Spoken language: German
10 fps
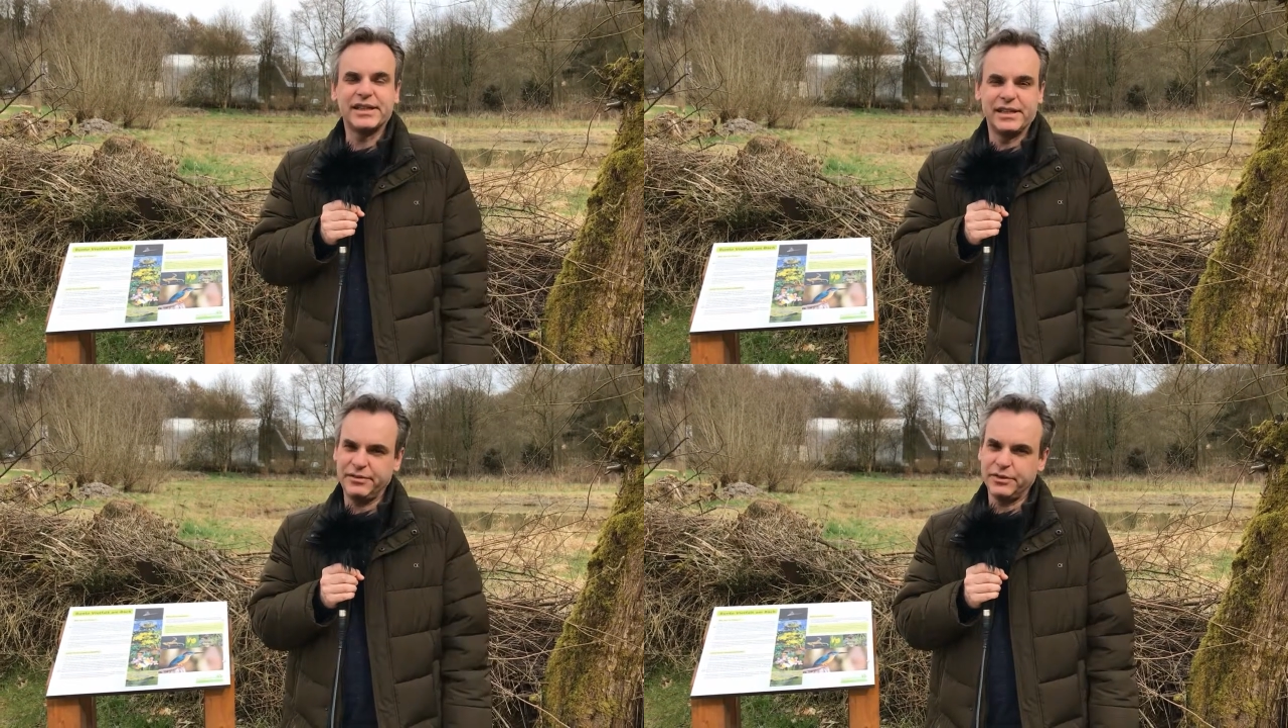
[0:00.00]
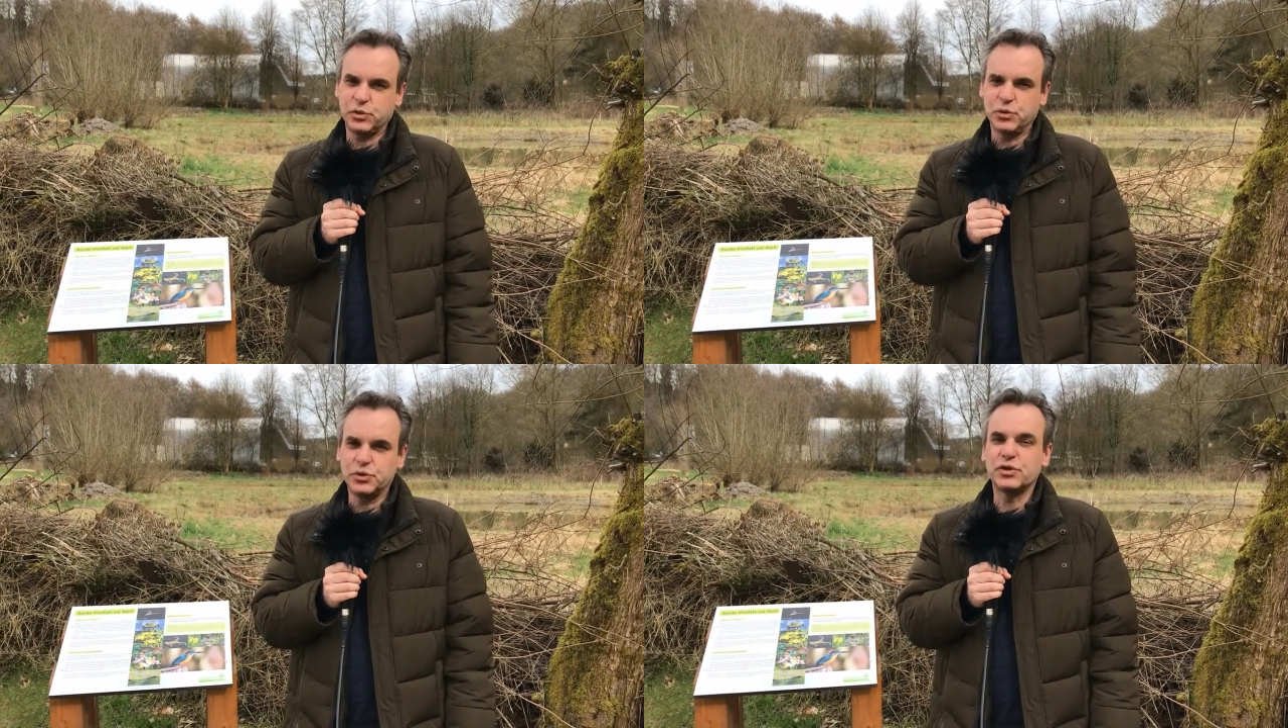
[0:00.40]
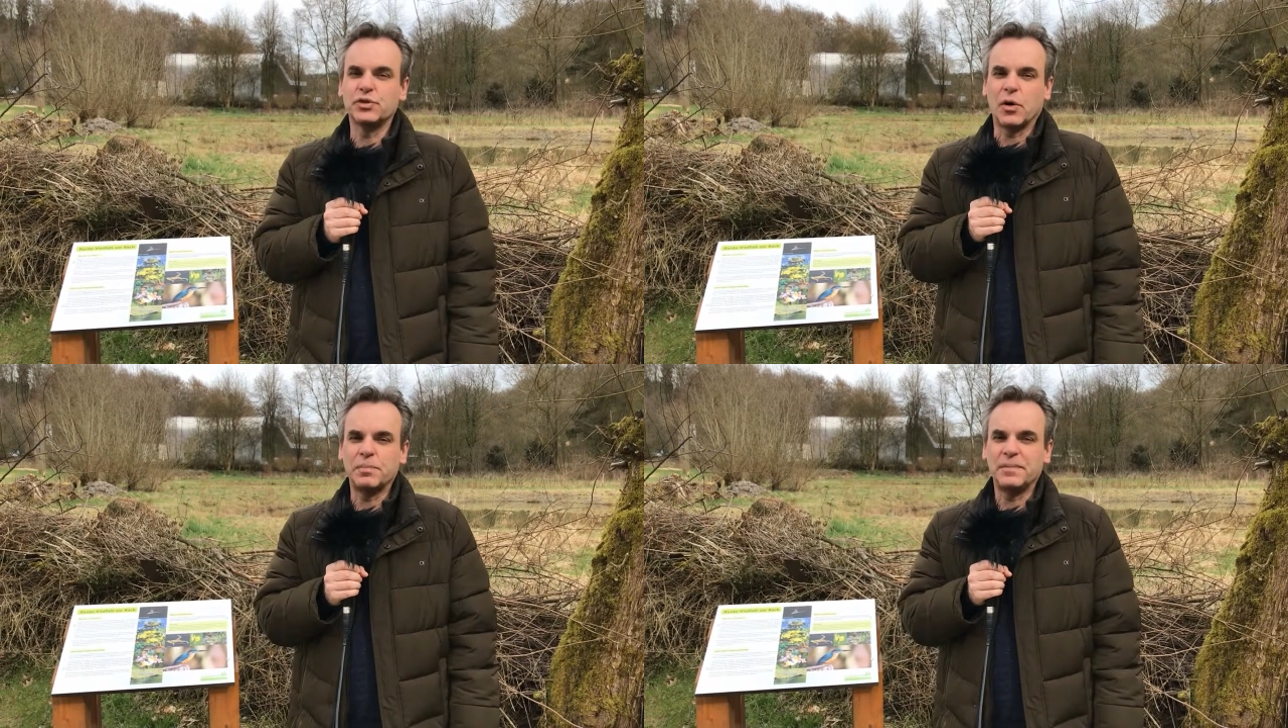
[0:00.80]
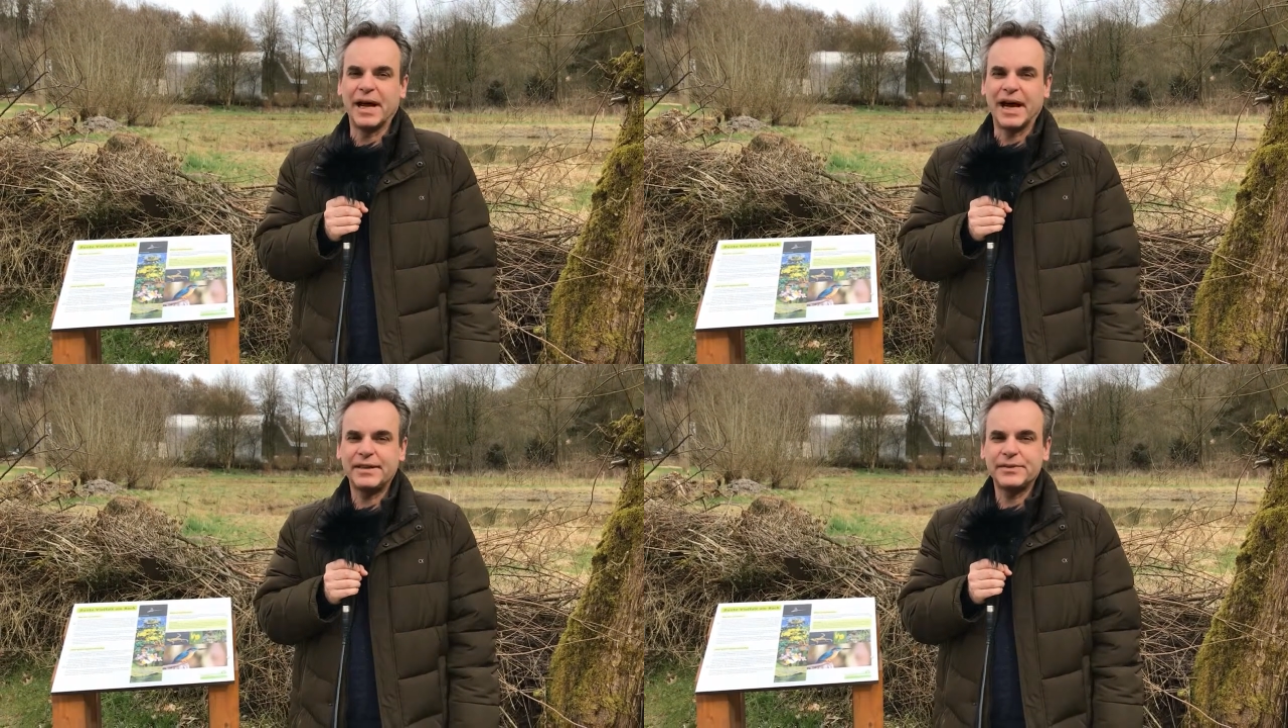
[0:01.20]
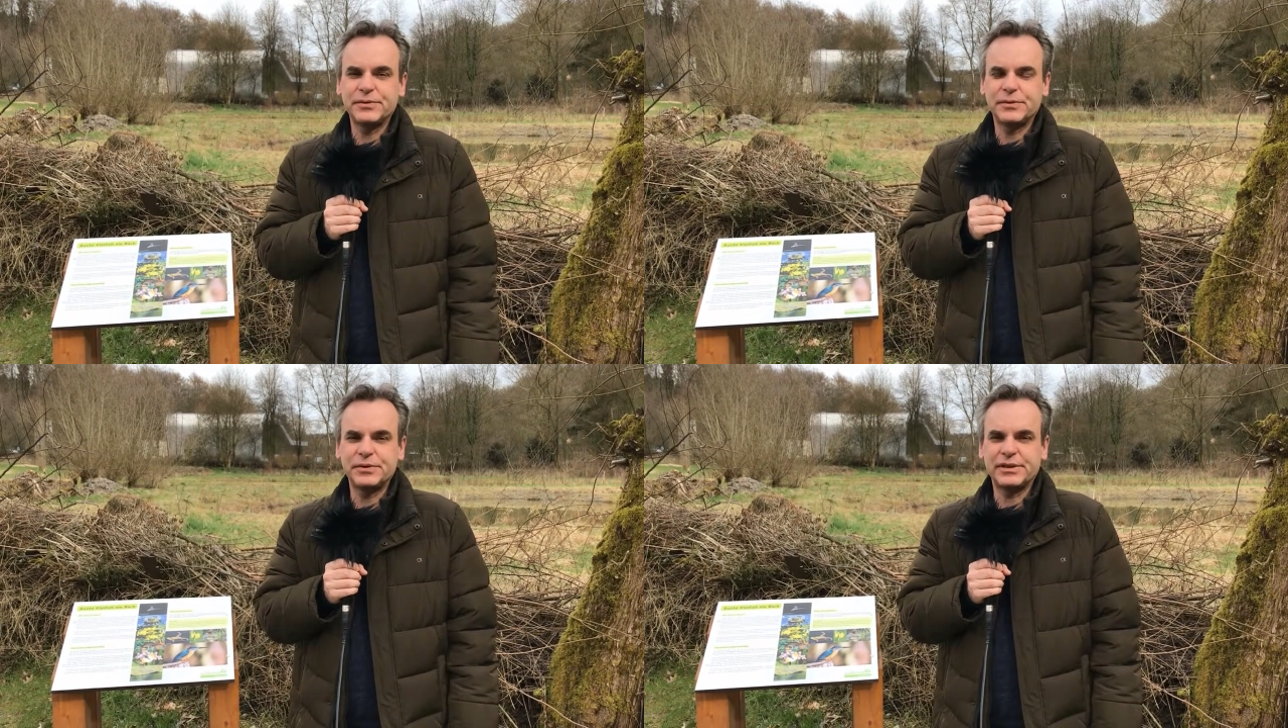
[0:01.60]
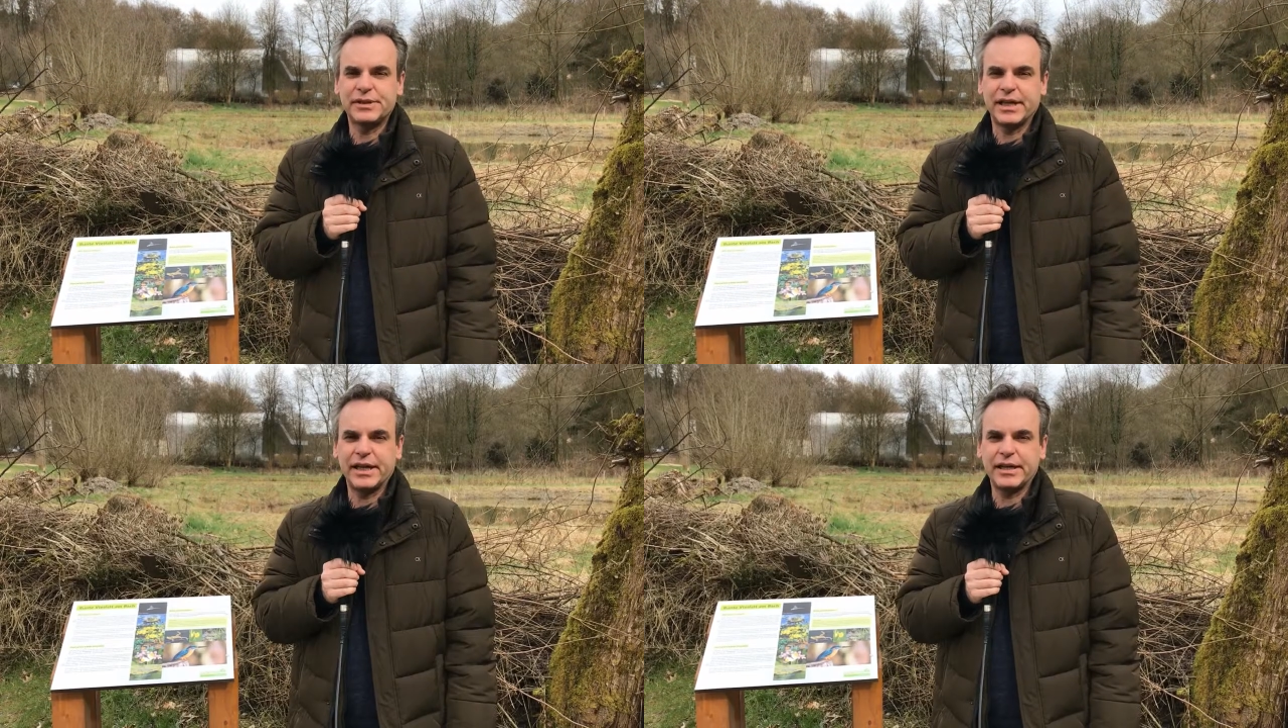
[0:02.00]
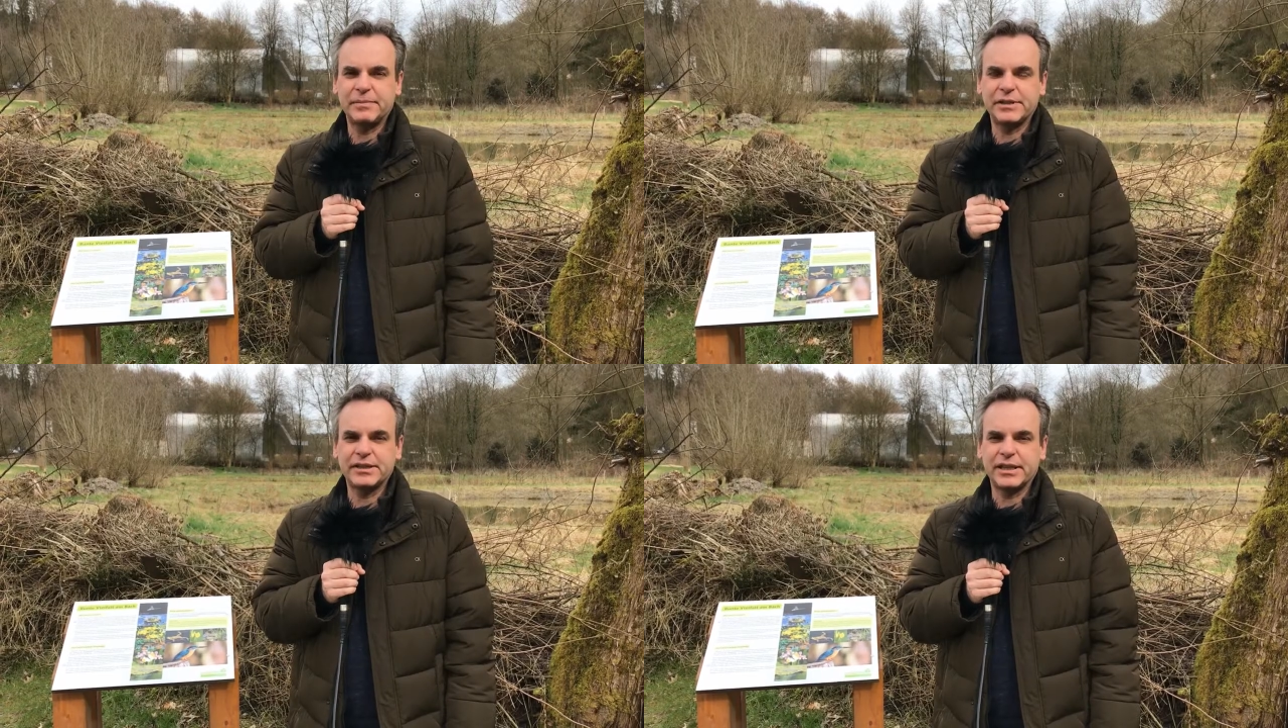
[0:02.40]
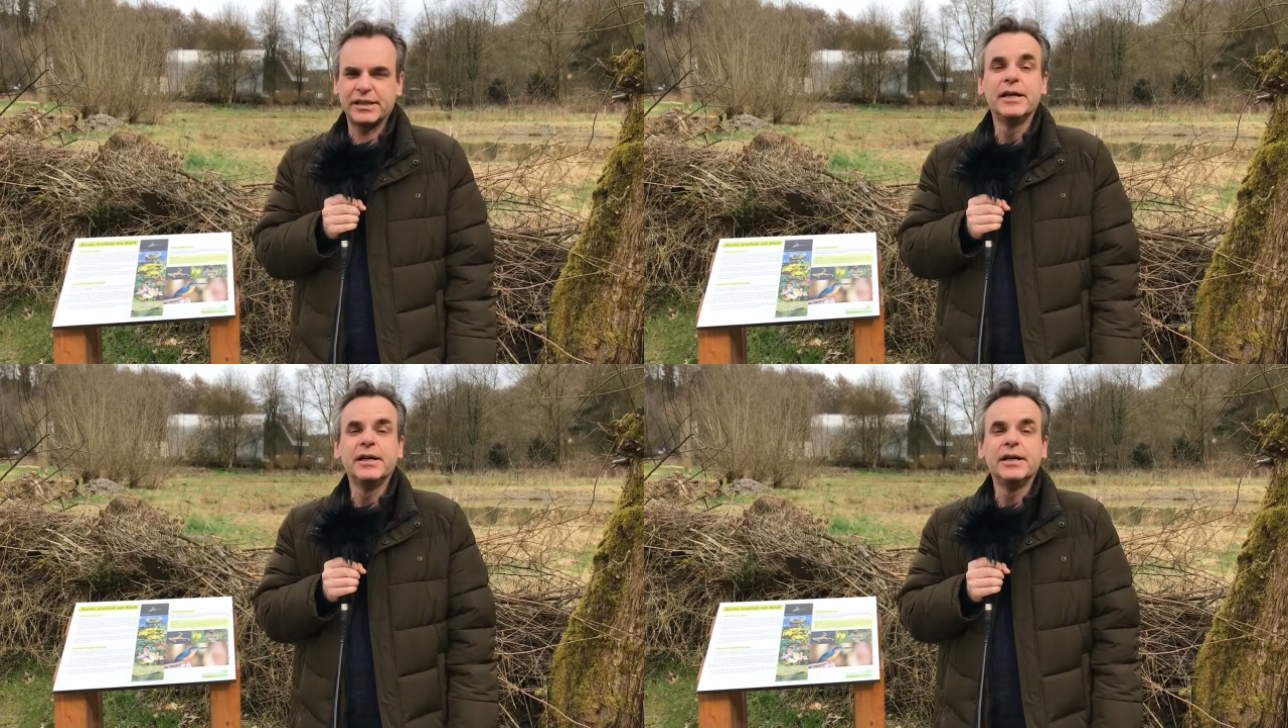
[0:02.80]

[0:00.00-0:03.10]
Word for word: Leverkusen Obladen und da gibt es eine